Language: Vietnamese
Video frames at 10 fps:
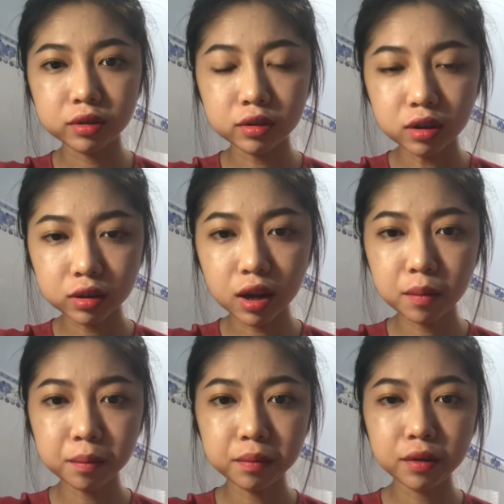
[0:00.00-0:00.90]
trước
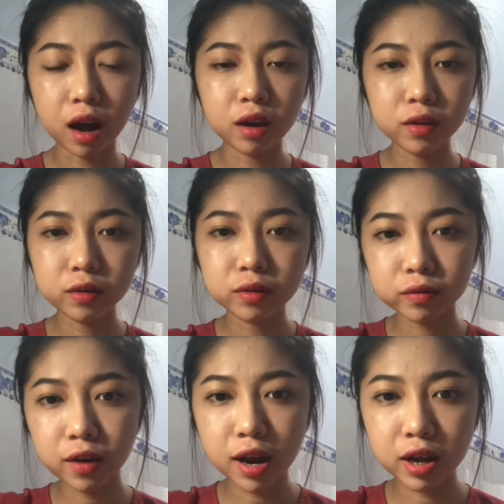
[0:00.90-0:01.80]
tiên nói
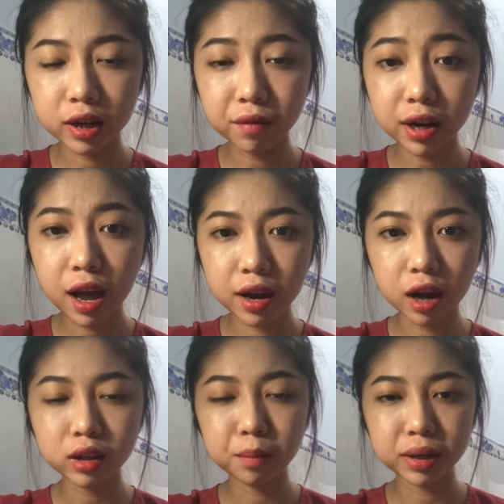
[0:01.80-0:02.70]
về cái vấn đề
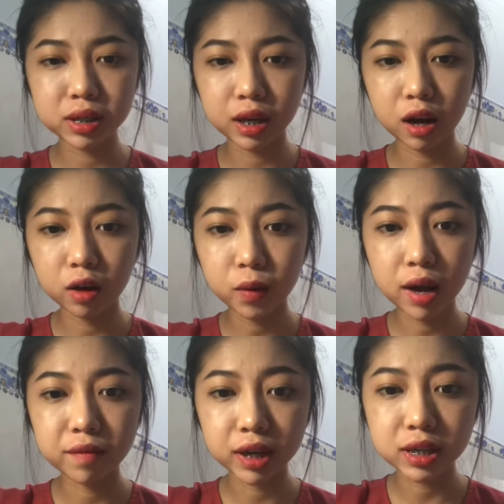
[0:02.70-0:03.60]
đó thì mình sẽ nói
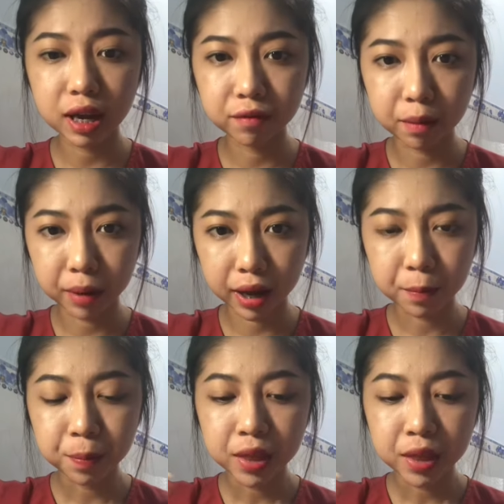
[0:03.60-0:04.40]
qua về cái sản phẩm này